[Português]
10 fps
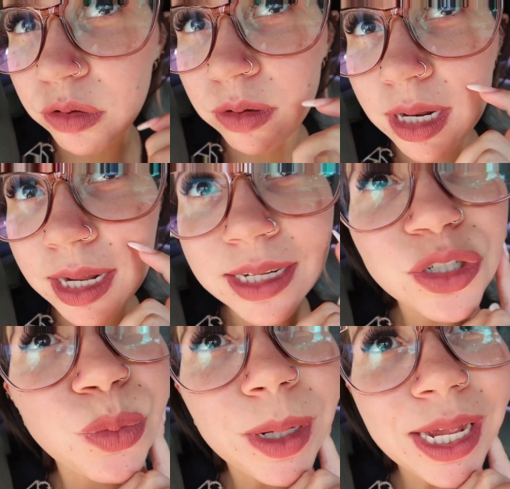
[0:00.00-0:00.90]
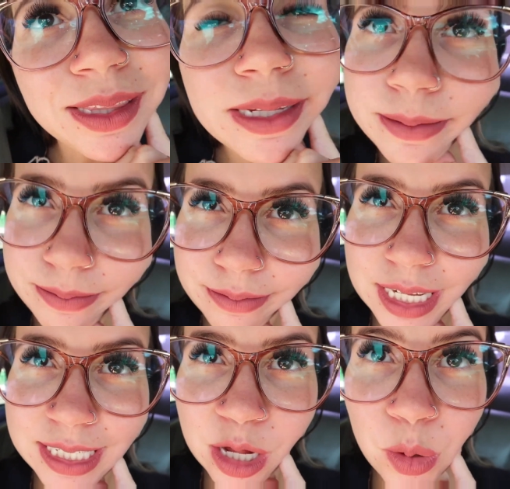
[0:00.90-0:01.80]
o do nariz prata.
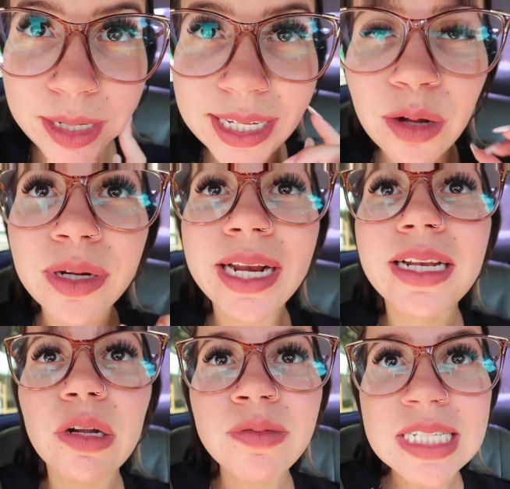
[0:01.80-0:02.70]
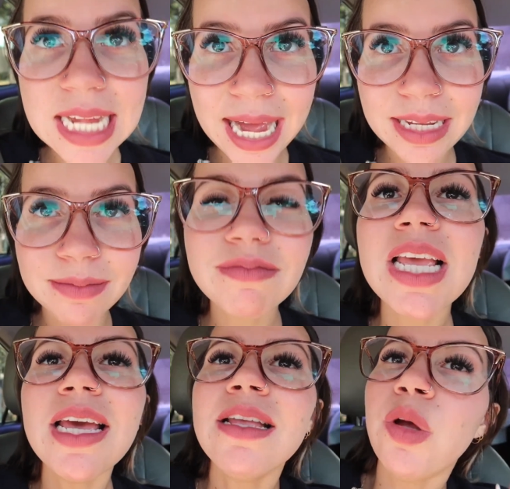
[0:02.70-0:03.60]
Essa argolinha agora ela não sai.
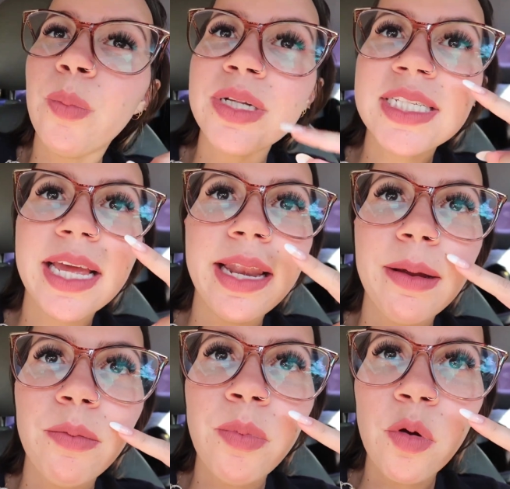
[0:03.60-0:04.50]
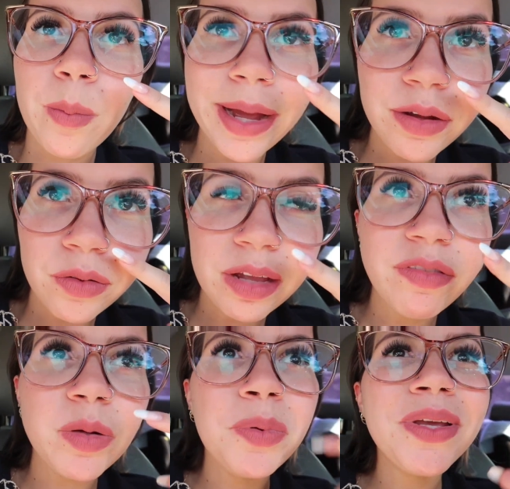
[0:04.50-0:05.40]
Então por isso que ela é um pouco maior, tá
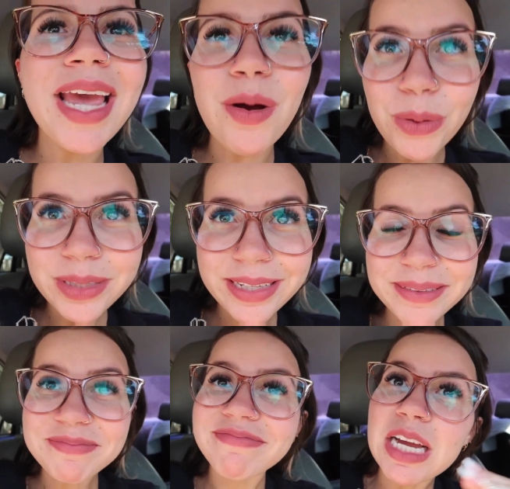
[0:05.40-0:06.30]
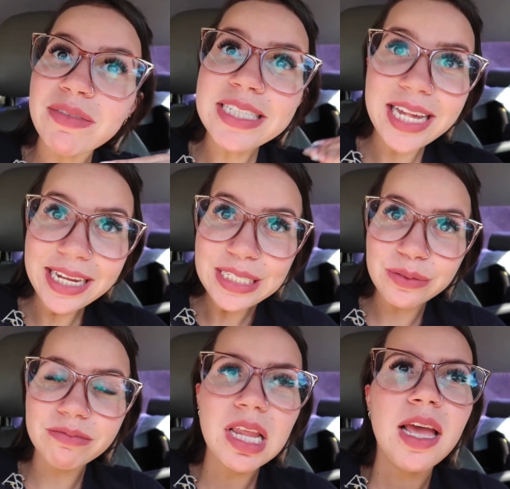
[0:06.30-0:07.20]
vendo? Porque a outra tava
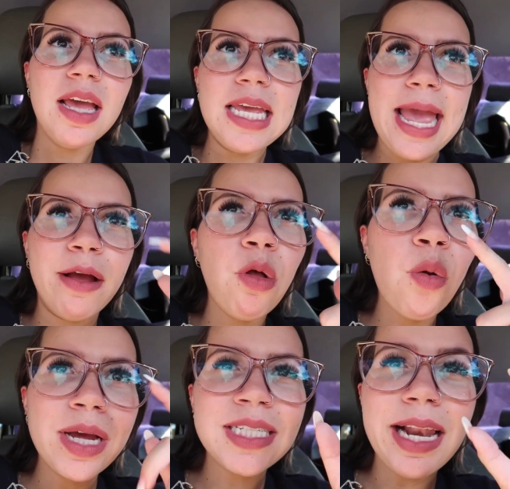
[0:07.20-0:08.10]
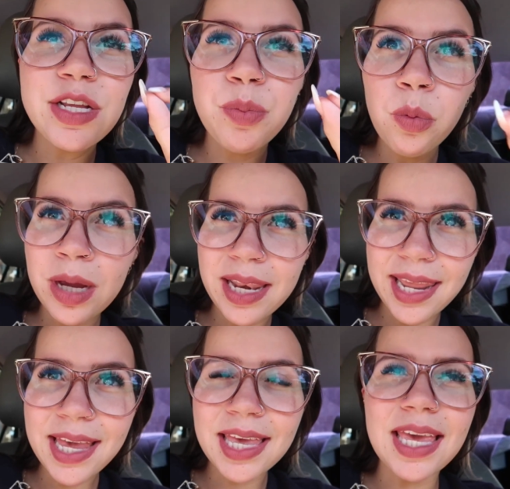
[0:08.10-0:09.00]
saindo. Aí colocou essa, ela é tipo um
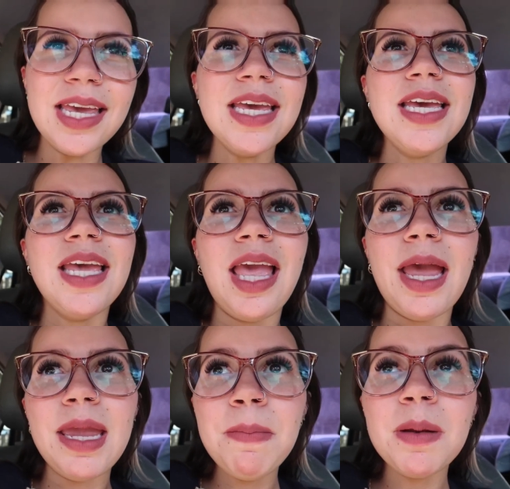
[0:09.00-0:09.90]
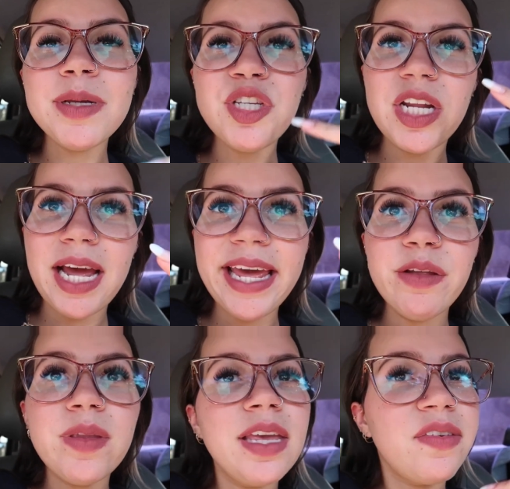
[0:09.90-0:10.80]
clique. E pra mim tirar ela,
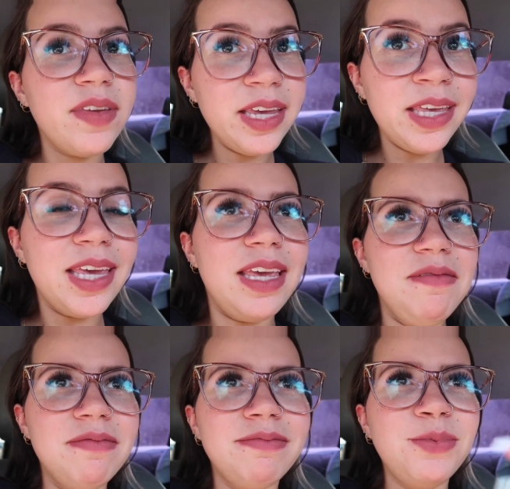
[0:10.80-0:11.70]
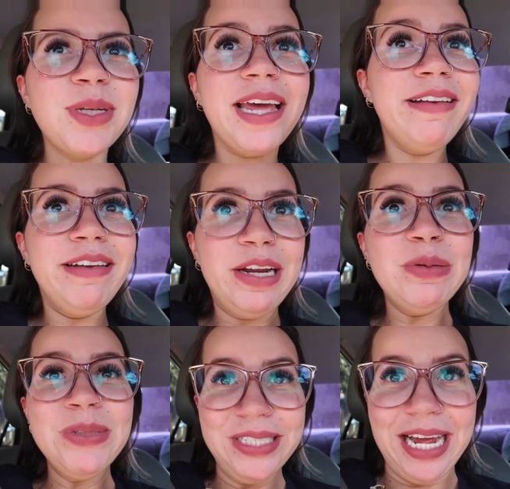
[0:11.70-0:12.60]
eu tenho que vir aqui. Porque ela
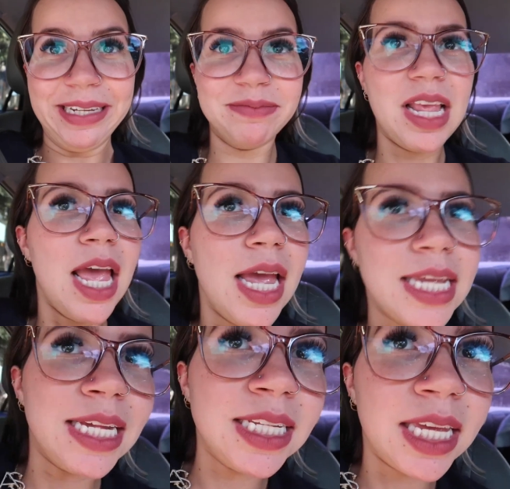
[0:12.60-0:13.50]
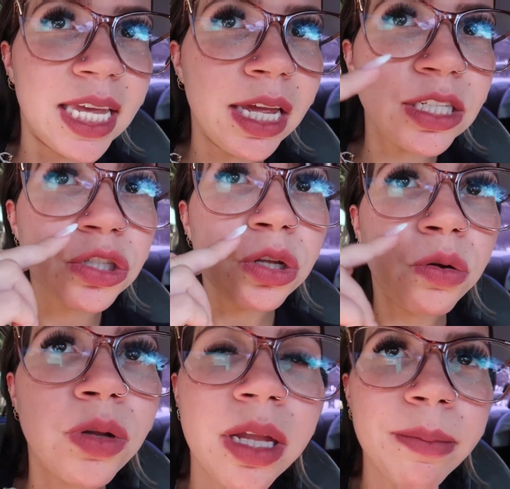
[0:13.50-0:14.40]
não sai. E esse aqui a gente
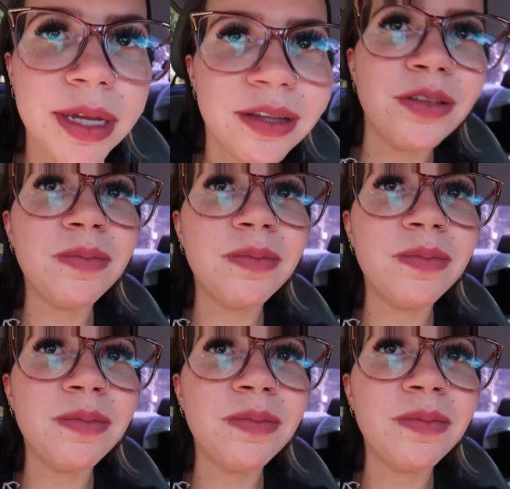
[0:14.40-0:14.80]
trocou também.